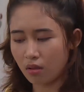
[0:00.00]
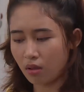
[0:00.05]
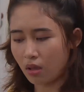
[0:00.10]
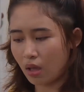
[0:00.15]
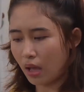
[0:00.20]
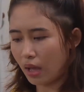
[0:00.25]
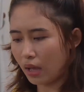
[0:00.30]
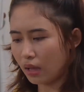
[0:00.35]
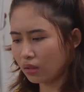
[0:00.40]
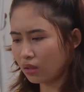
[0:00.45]

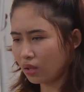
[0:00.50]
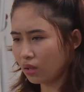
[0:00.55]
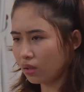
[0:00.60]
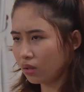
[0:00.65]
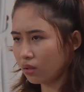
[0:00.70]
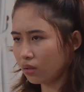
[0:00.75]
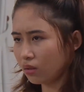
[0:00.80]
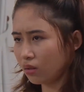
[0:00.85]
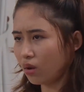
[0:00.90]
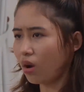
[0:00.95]
dạ
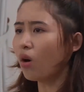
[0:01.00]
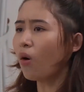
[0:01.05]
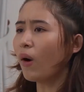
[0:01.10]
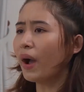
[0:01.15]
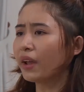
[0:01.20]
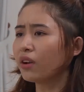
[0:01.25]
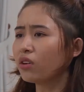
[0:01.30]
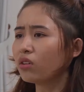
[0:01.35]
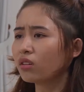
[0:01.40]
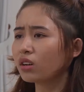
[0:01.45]
thì ở
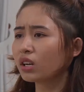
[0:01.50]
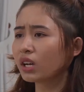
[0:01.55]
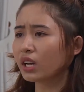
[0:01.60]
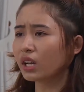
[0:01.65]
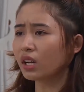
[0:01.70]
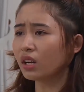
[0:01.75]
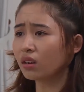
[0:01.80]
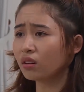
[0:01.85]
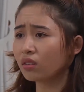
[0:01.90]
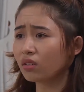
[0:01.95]
ngoài đường
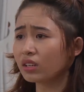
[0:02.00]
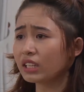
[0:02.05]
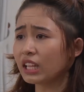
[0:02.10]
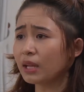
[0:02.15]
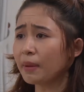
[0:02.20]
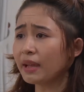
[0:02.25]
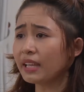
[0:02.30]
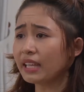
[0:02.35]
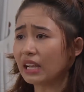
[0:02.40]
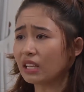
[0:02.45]
kìa người
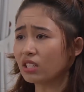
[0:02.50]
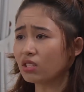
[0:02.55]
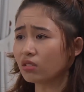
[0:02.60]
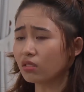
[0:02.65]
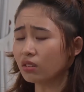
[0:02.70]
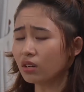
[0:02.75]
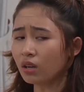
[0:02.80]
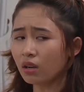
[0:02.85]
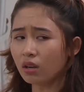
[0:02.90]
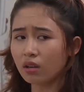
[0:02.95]
ta bán trà
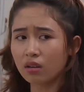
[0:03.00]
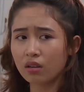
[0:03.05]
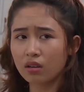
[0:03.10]
sữa